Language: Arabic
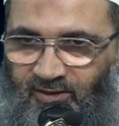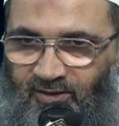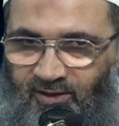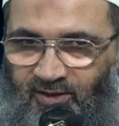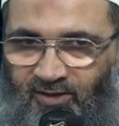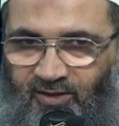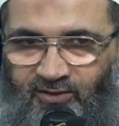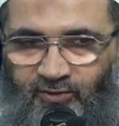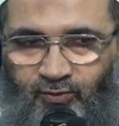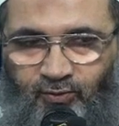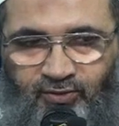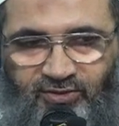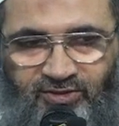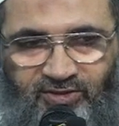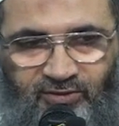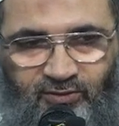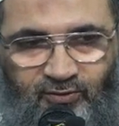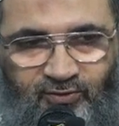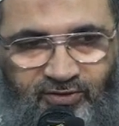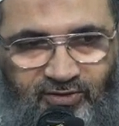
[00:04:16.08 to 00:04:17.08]
لا
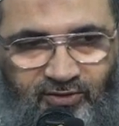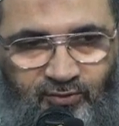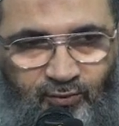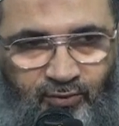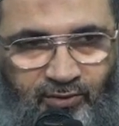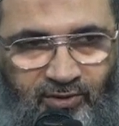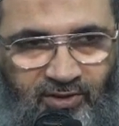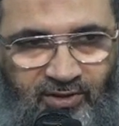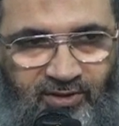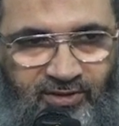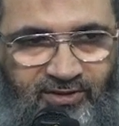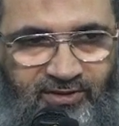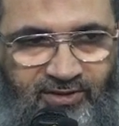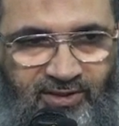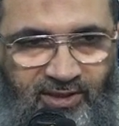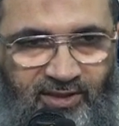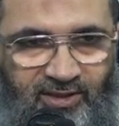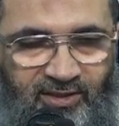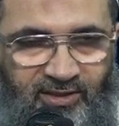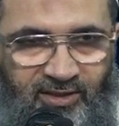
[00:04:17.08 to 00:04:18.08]
ينصر دين الله
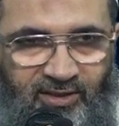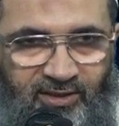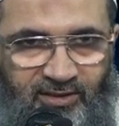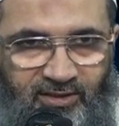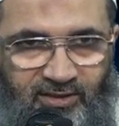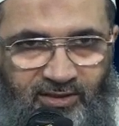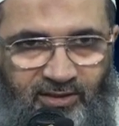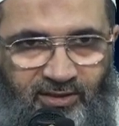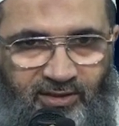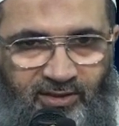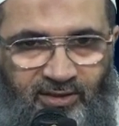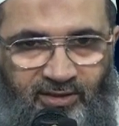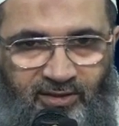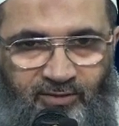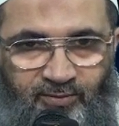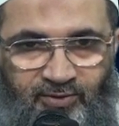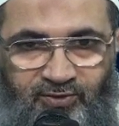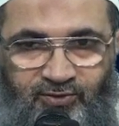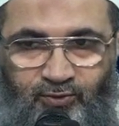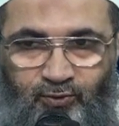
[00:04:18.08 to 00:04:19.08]
تعالى إلا
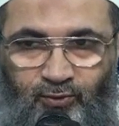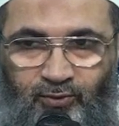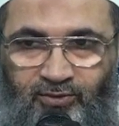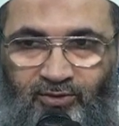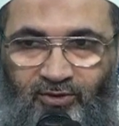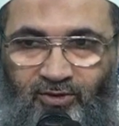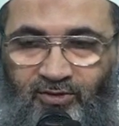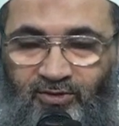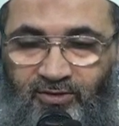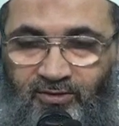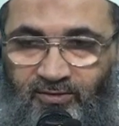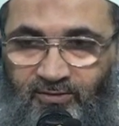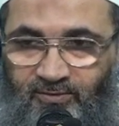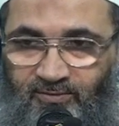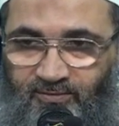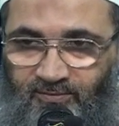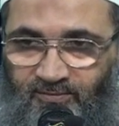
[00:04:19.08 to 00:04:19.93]
بالسلطان